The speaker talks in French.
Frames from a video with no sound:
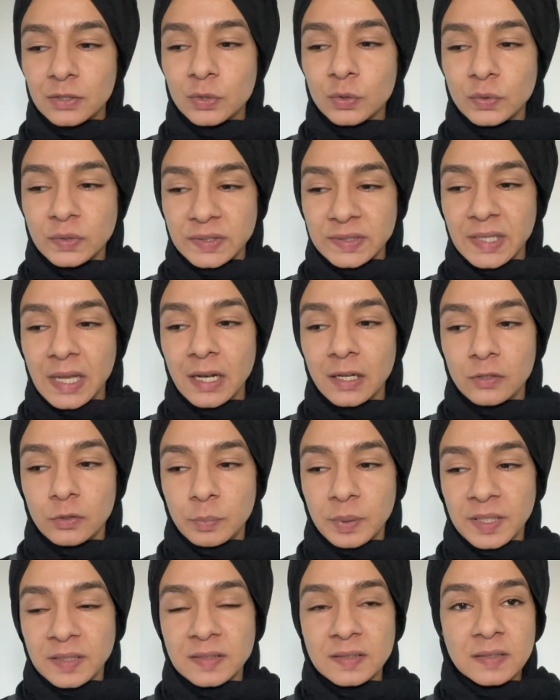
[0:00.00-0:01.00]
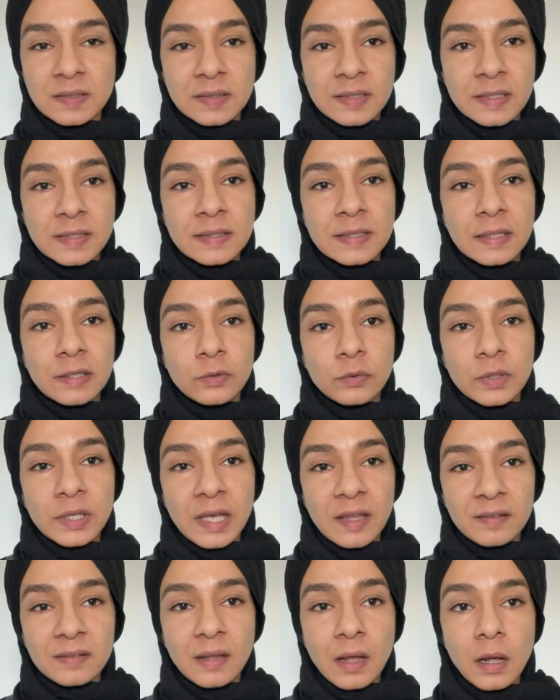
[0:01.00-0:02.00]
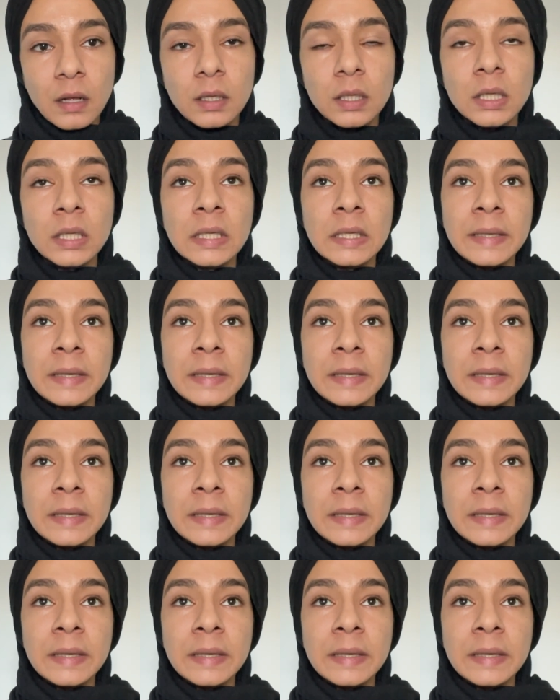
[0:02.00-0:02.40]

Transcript: crucial de préciser, c'est que Gaza,